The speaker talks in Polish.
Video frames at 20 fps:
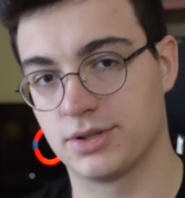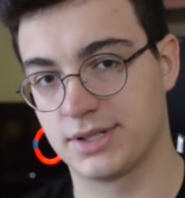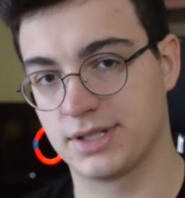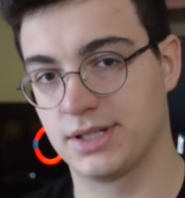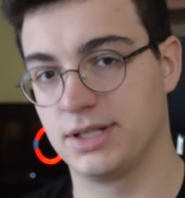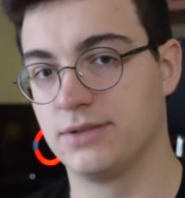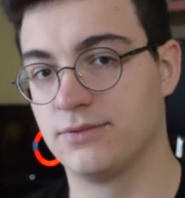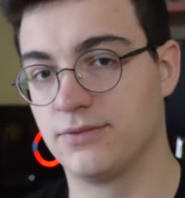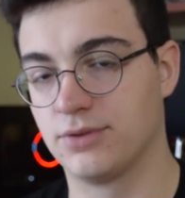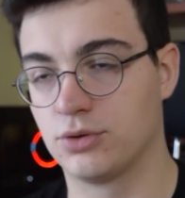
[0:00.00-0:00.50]
z
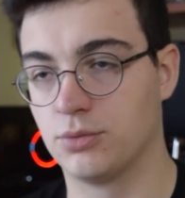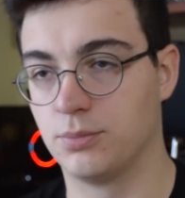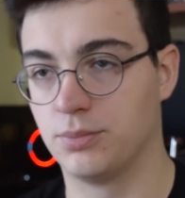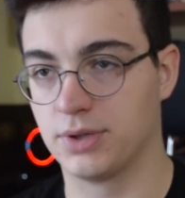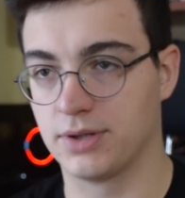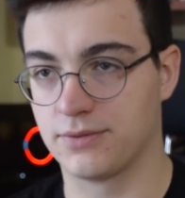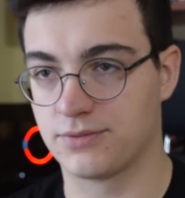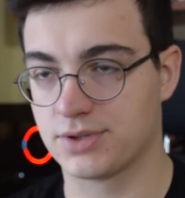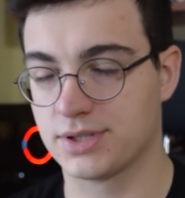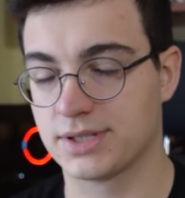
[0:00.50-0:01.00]
Chin,
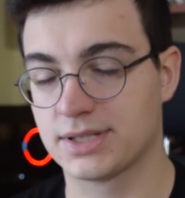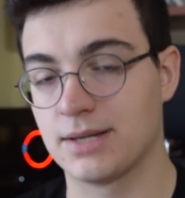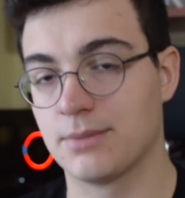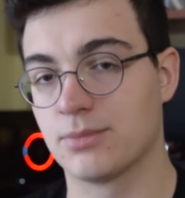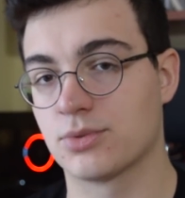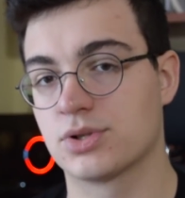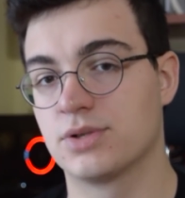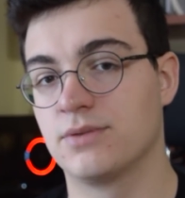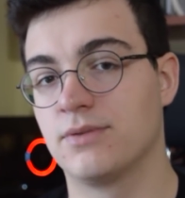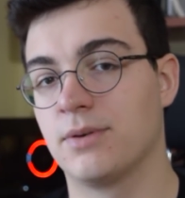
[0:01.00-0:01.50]
wykupuję wszystkie
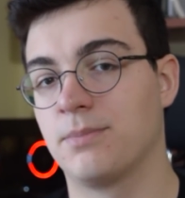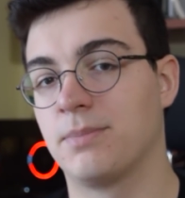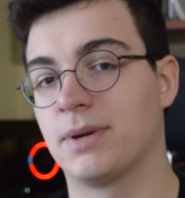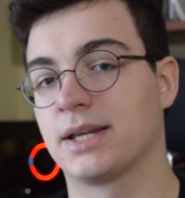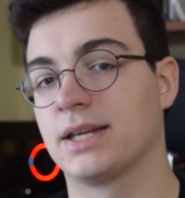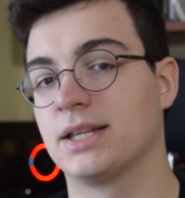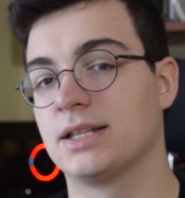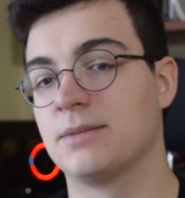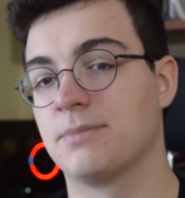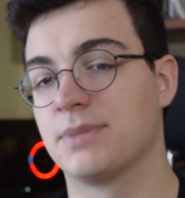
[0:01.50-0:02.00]
możliwe
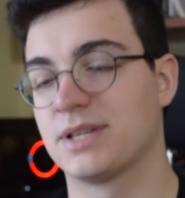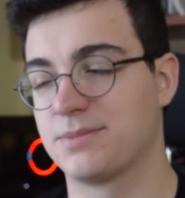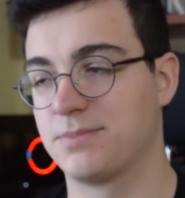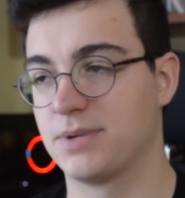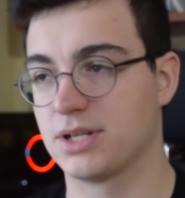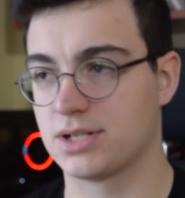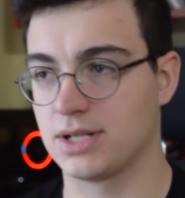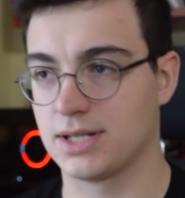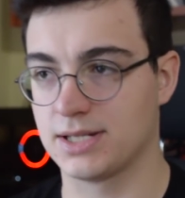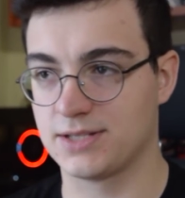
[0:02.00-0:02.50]
pakiety
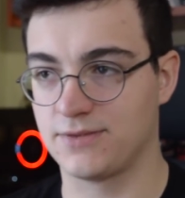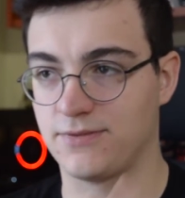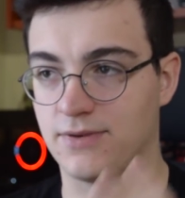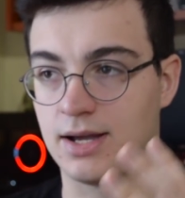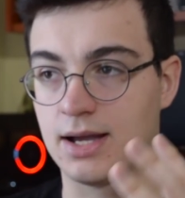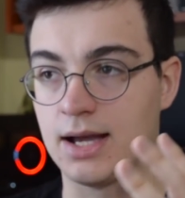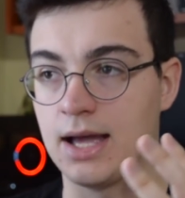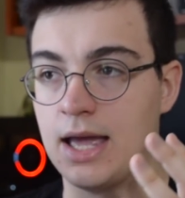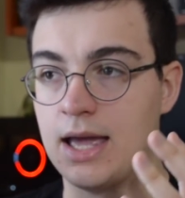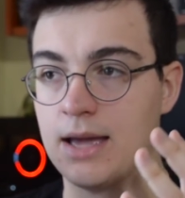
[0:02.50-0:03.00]

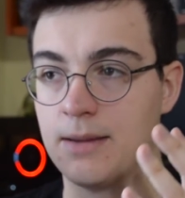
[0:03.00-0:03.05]
bezpieczeństwa,